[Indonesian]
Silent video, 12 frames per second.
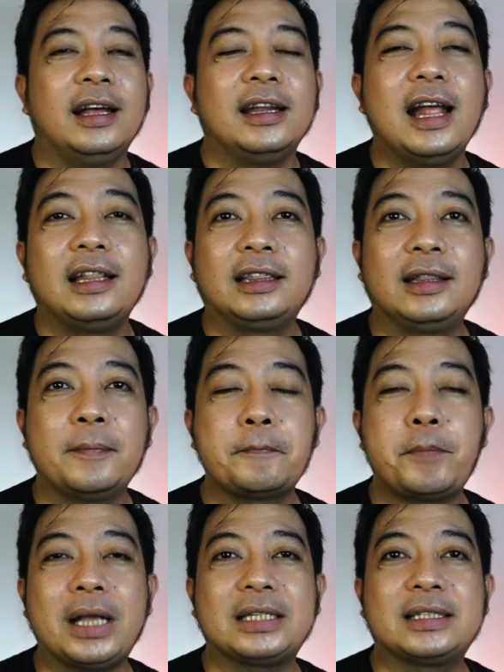Dan
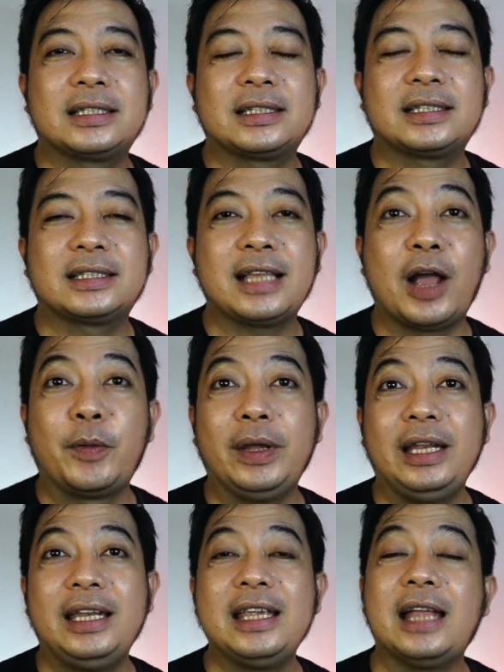pas lagu
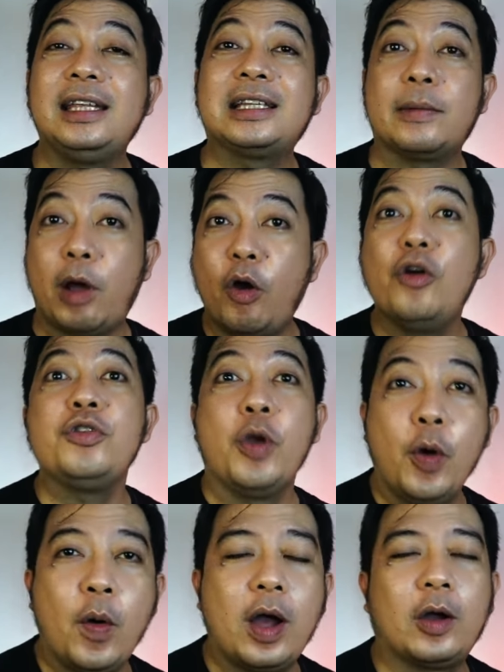ini dinyanyiin sama
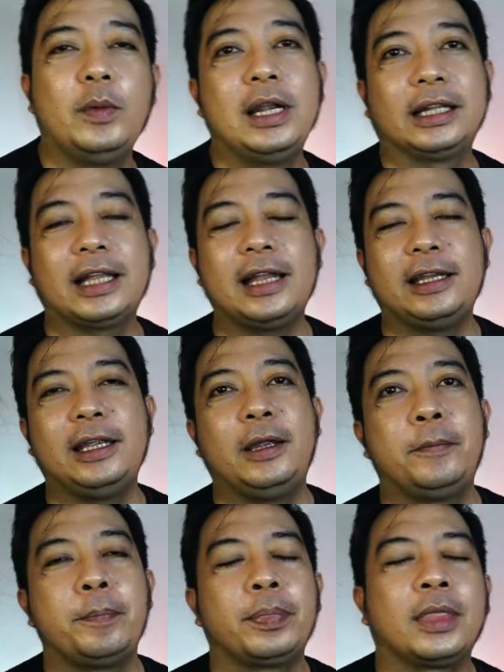Onyo, aku bilang tadi,
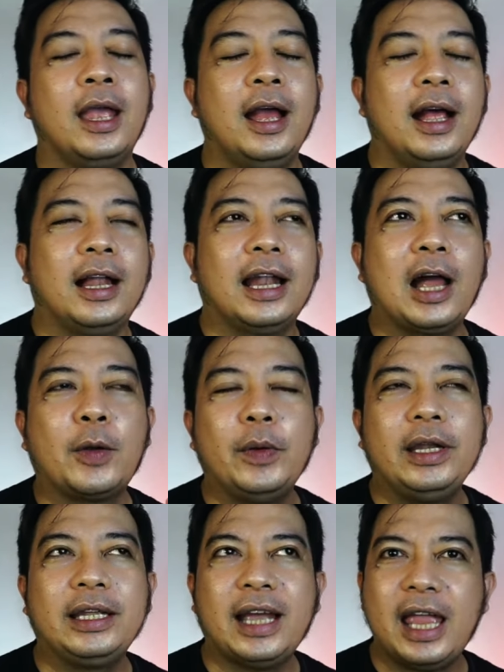lagu
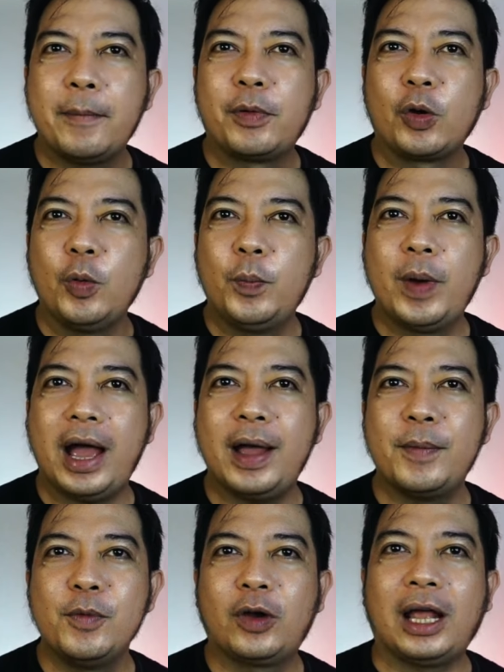ini kayak
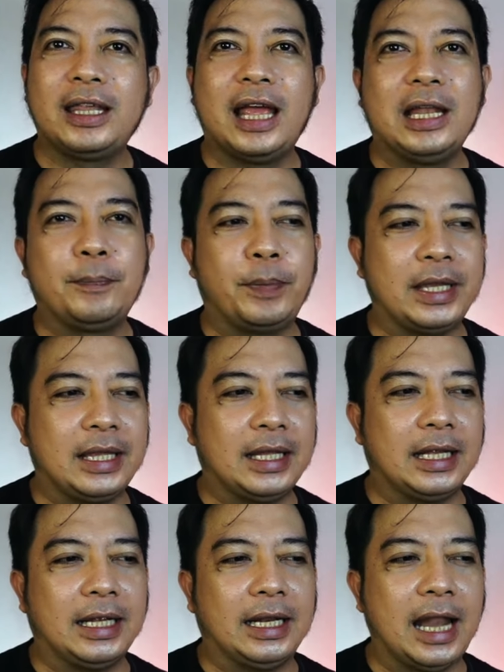berubah bukan jadi
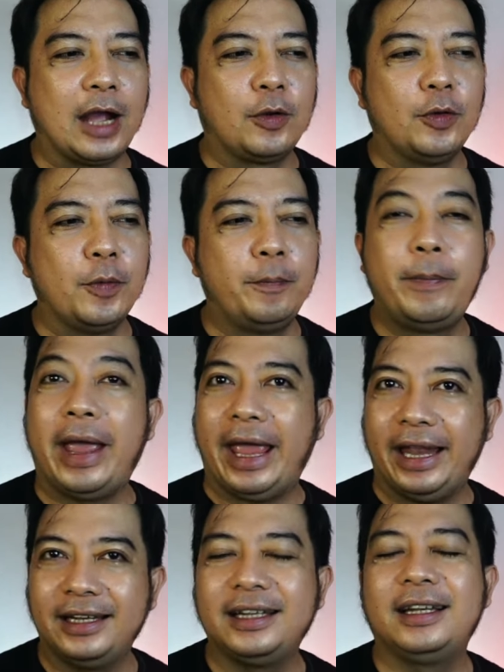lagu
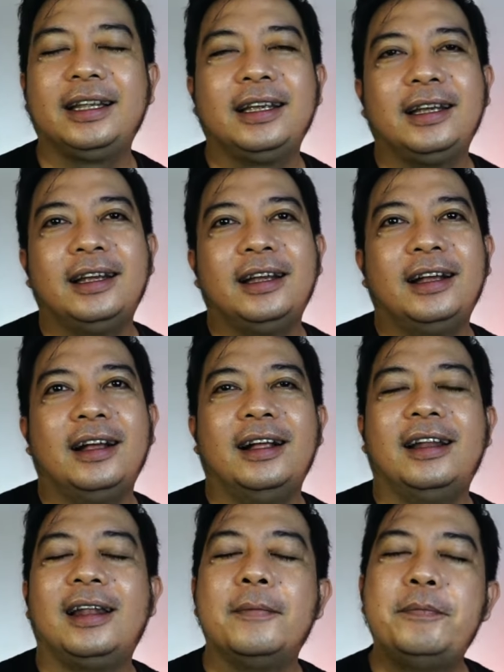band,
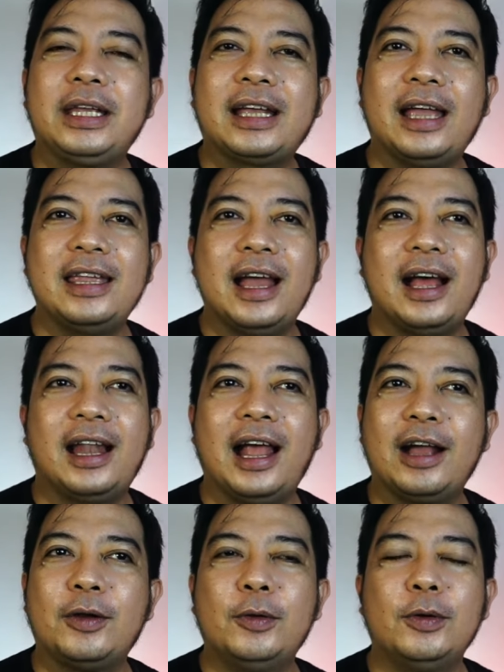lebih kayak
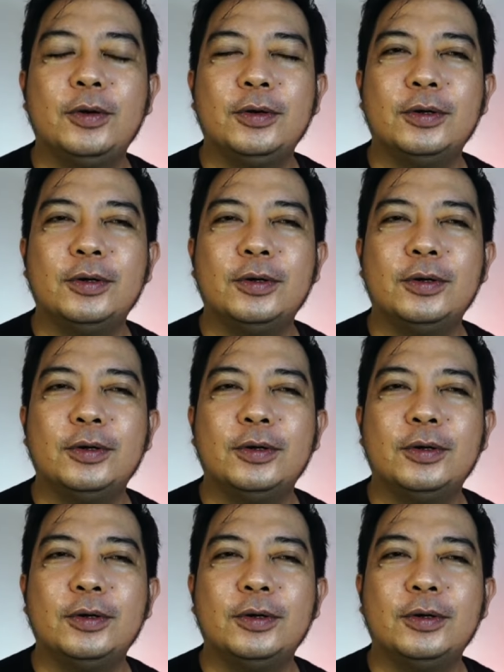lagu